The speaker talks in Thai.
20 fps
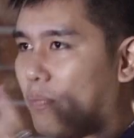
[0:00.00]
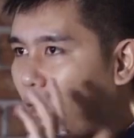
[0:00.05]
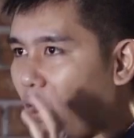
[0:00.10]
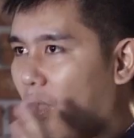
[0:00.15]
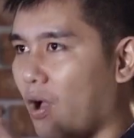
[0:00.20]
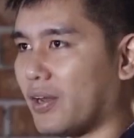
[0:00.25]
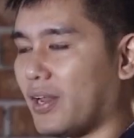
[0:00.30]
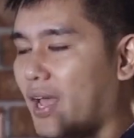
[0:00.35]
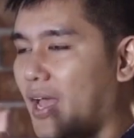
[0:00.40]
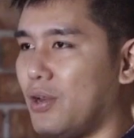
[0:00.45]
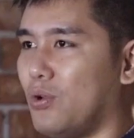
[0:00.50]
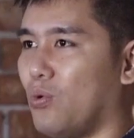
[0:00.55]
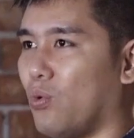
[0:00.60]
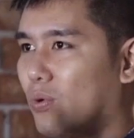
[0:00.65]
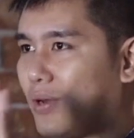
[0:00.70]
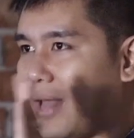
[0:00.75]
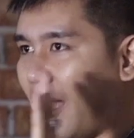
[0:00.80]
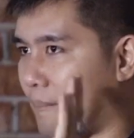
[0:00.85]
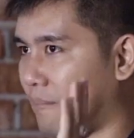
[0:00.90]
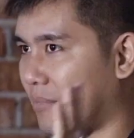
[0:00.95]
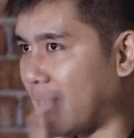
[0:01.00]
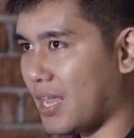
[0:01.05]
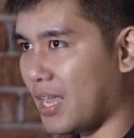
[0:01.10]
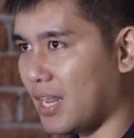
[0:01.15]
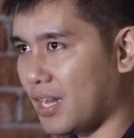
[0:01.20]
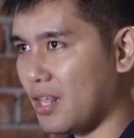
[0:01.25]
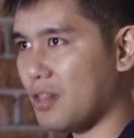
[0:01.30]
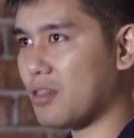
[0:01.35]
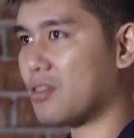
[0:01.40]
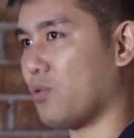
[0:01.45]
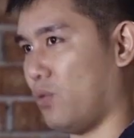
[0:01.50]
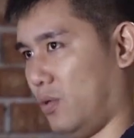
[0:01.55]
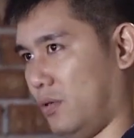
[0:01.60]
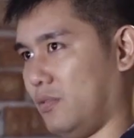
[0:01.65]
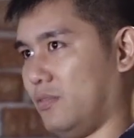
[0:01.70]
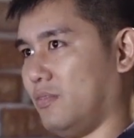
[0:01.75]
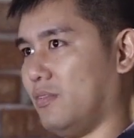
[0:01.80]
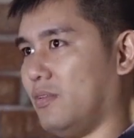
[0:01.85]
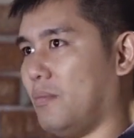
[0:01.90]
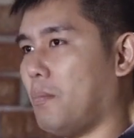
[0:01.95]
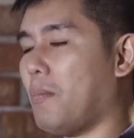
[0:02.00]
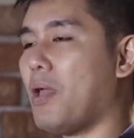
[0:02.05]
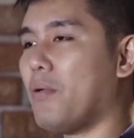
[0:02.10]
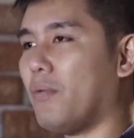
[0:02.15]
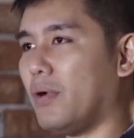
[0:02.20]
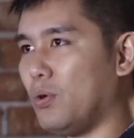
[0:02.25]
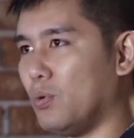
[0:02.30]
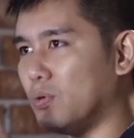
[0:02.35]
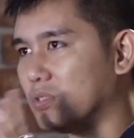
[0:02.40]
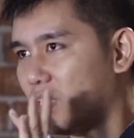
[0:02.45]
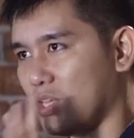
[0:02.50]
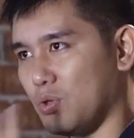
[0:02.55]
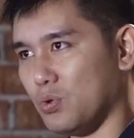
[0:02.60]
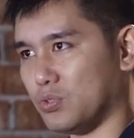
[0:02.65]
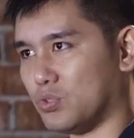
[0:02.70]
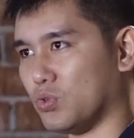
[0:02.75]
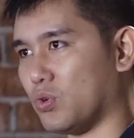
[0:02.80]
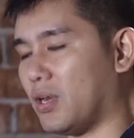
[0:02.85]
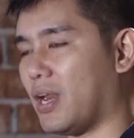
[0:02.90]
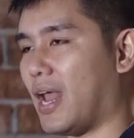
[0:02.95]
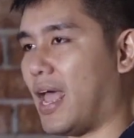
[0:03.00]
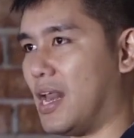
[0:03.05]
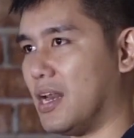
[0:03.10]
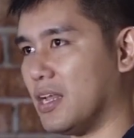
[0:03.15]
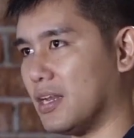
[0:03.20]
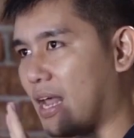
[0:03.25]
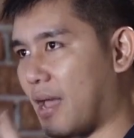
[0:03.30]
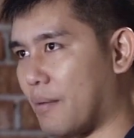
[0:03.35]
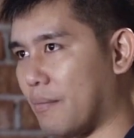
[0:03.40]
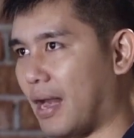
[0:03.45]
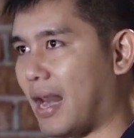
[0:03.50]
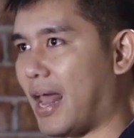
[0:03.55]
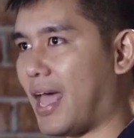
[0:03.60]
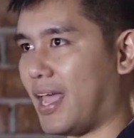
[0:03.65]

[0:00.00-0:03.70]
เพราะถ้าหนูทำดีที่สุด ไม่ว่าหนูจะอยู่จุดไหนหรือทำอะ